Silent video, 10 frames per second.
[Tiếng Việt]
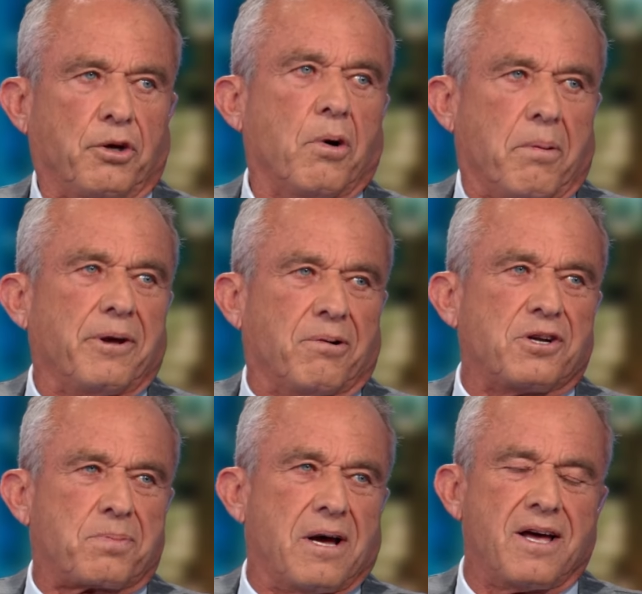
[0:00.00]
nhưng
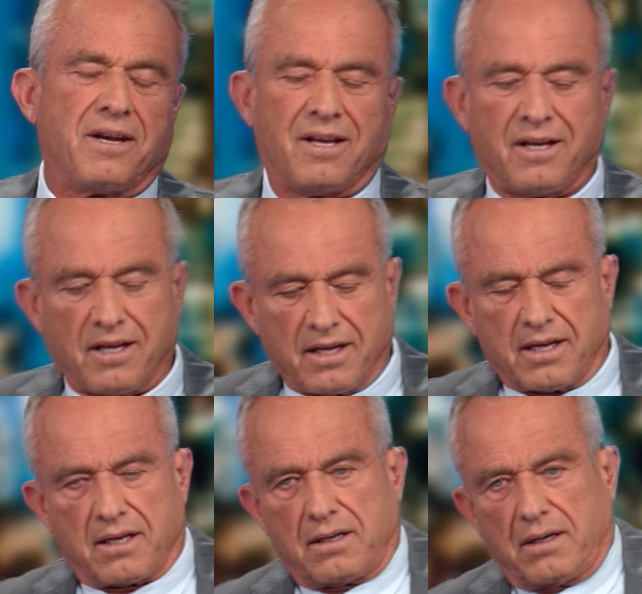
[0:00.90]
cái sự xuất hiện của
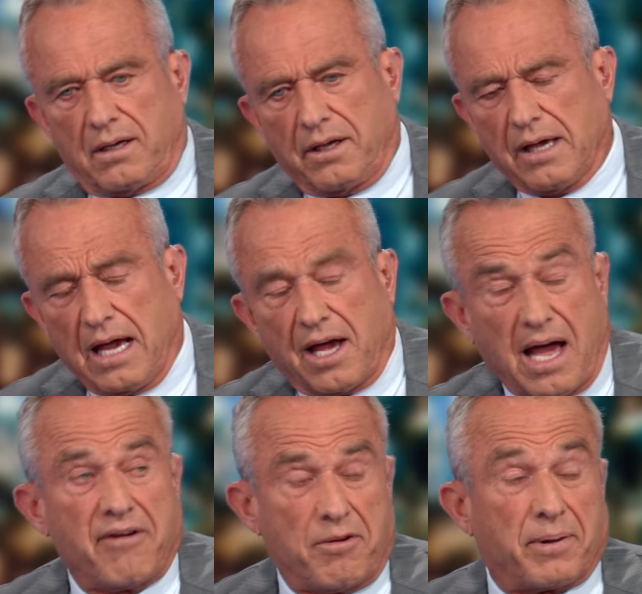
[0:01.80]
ông ấy và
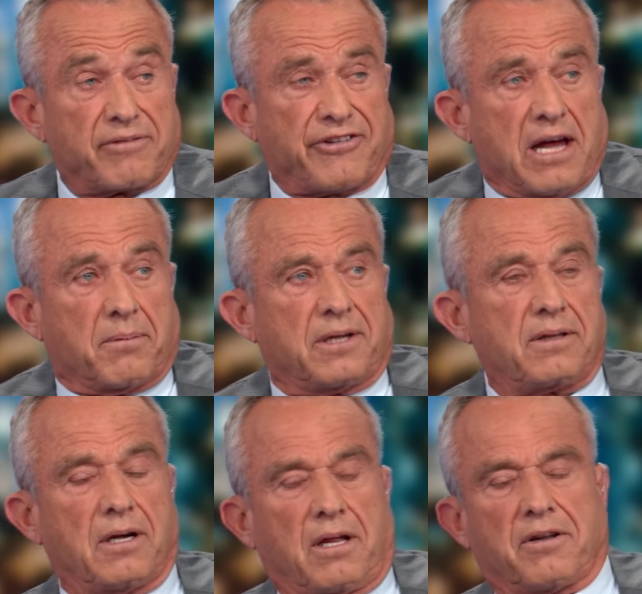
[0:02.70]
cộng với những cái
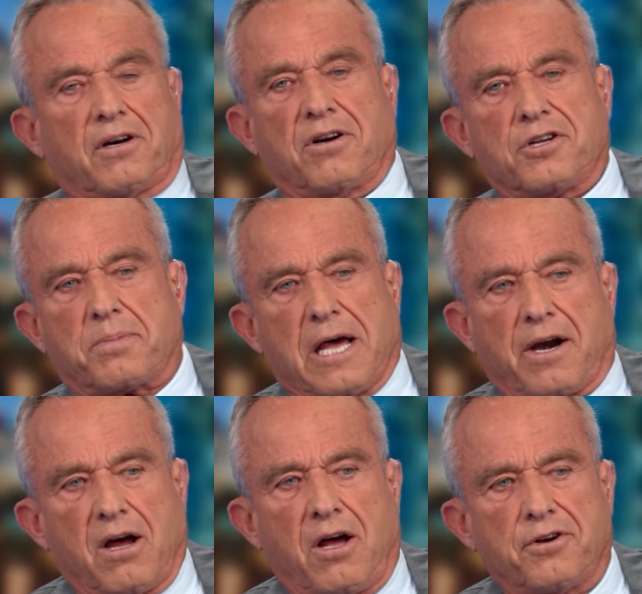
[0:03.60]
đường đi nước bước mà như
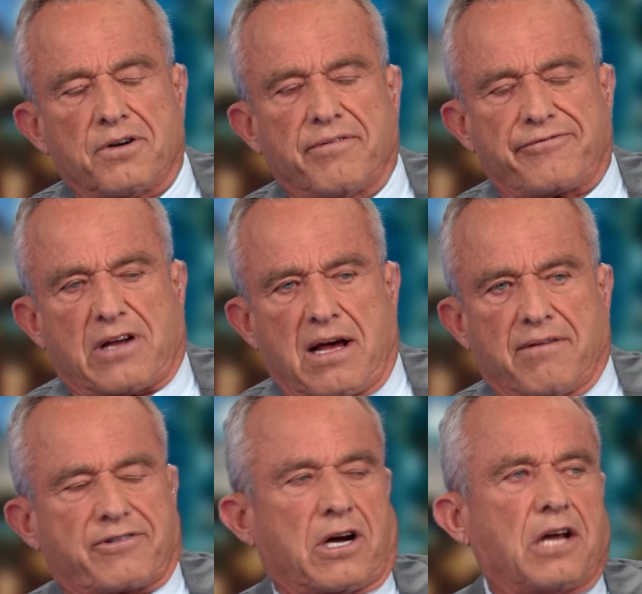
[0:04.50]
nãy luật sư
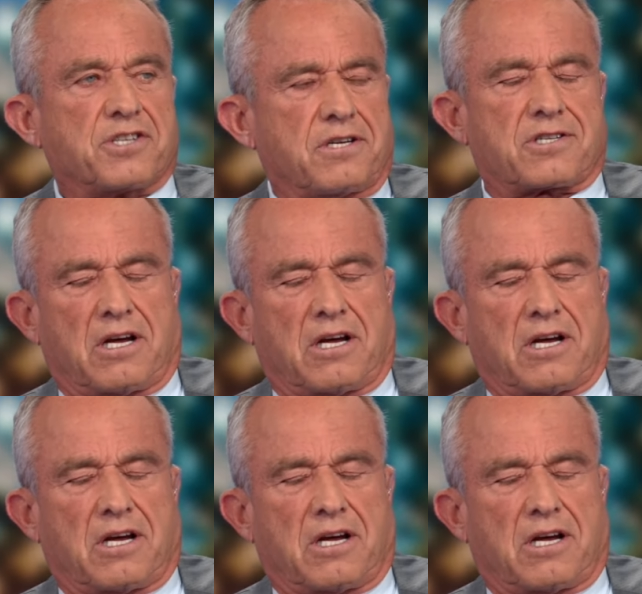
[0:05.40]
Trần Thái Phan nói